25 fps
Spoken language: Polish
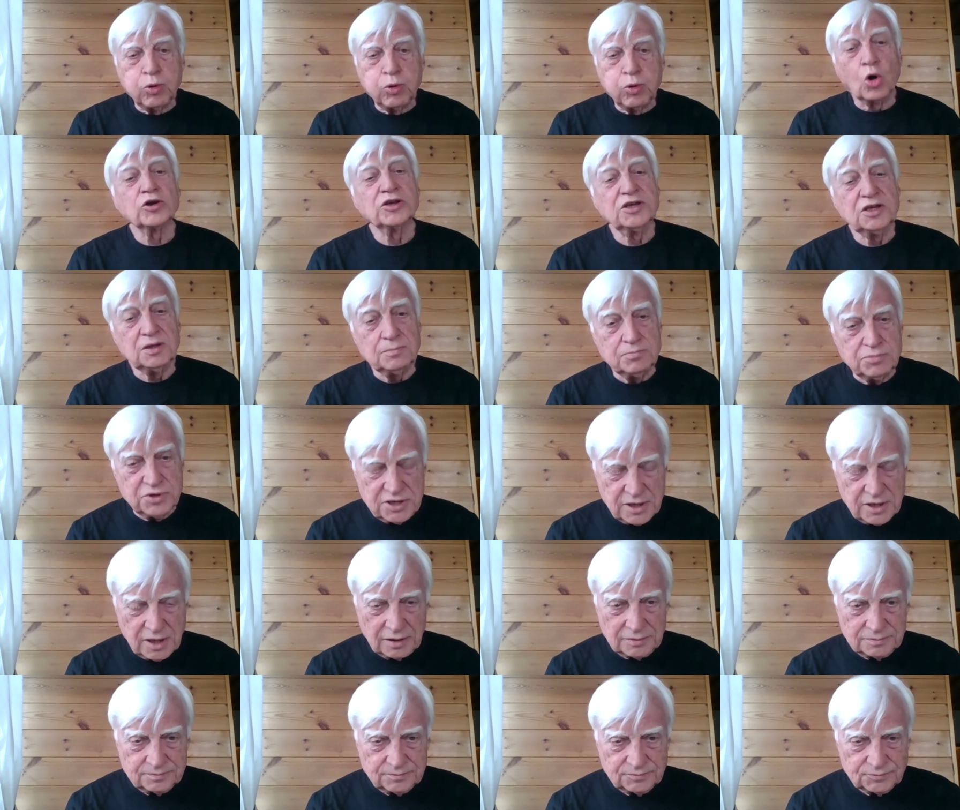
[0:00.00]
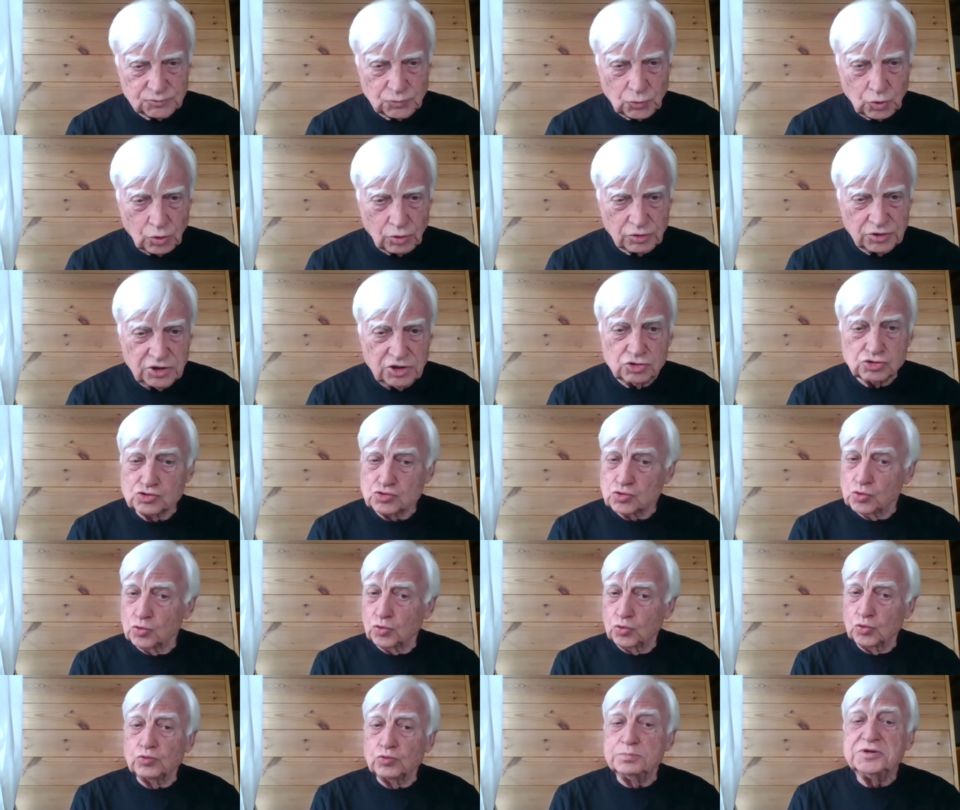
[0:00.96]
mówi przede wszystkim
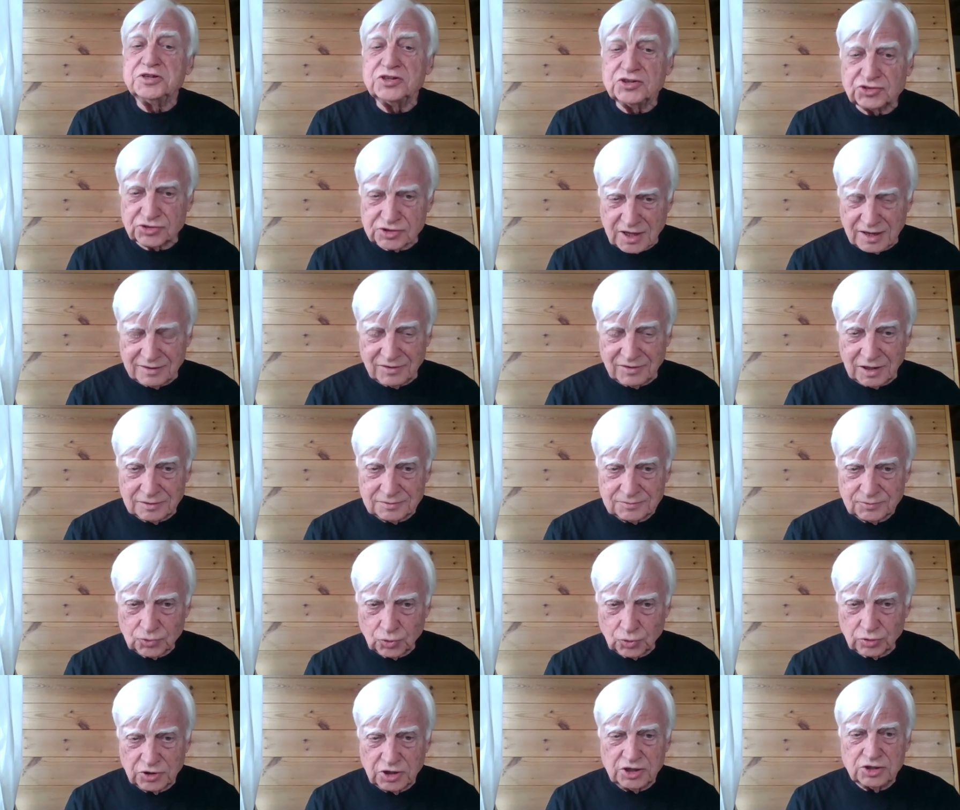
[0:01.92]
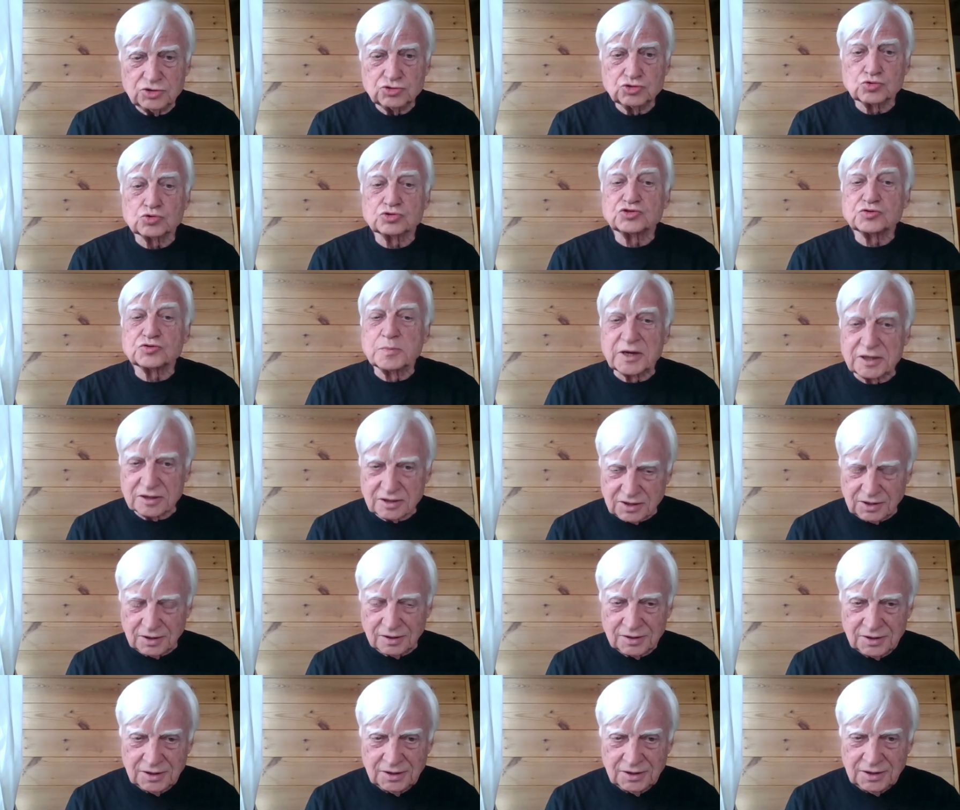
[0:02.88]
o ciągu zabójstw,
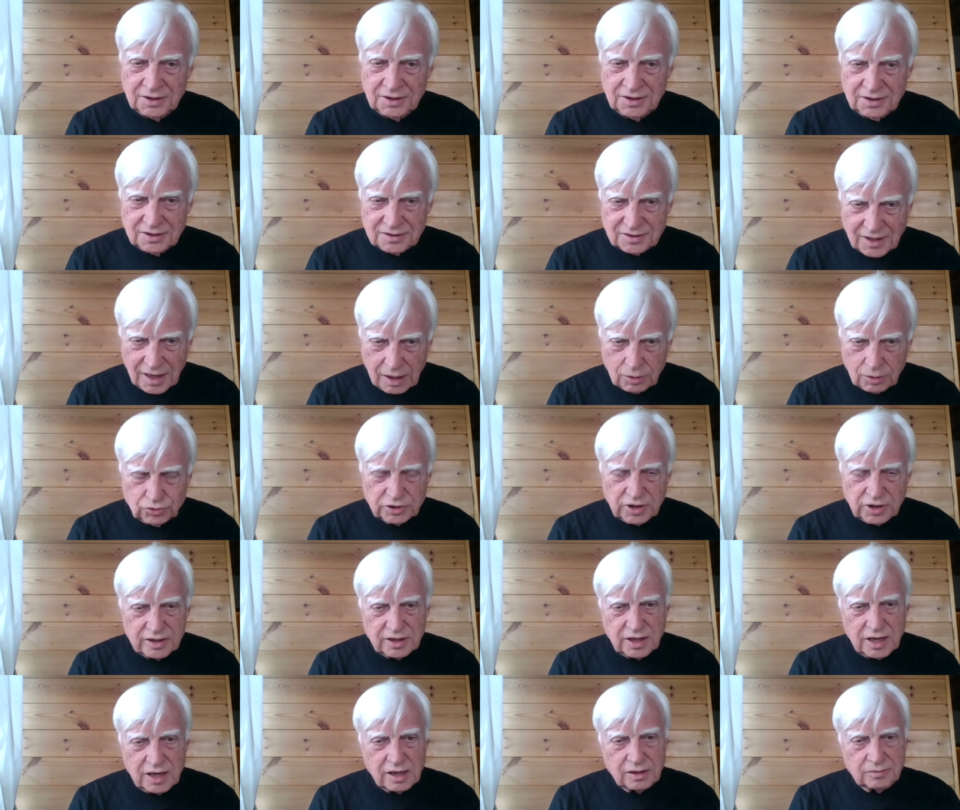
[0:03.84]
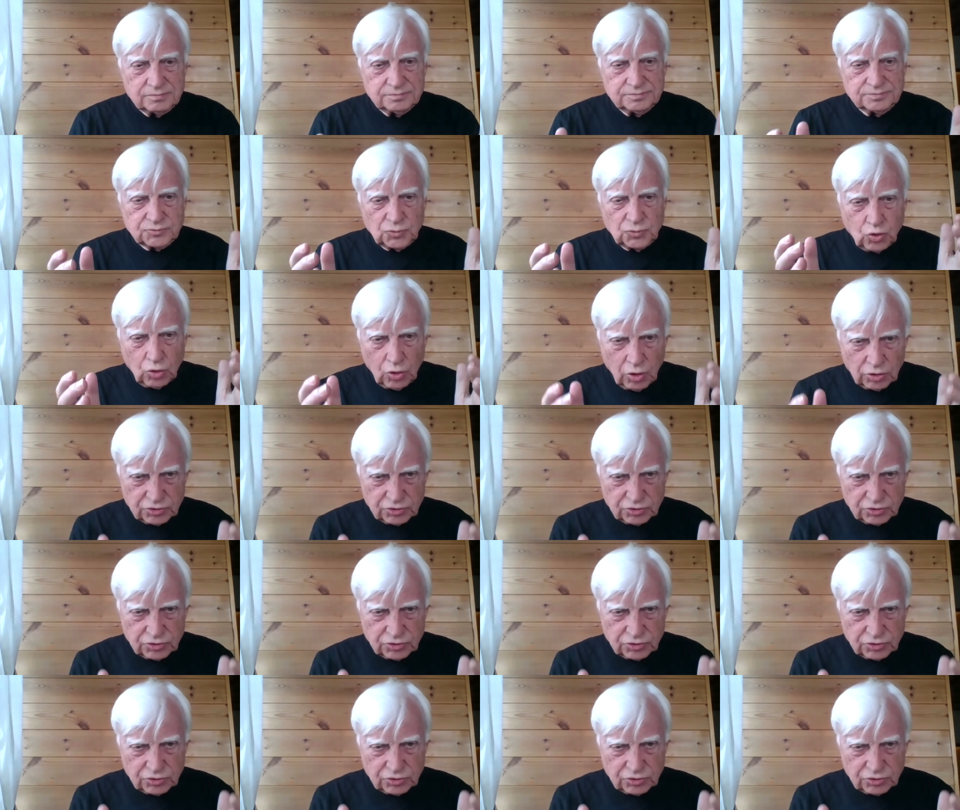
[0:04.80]
ciągu śmierci.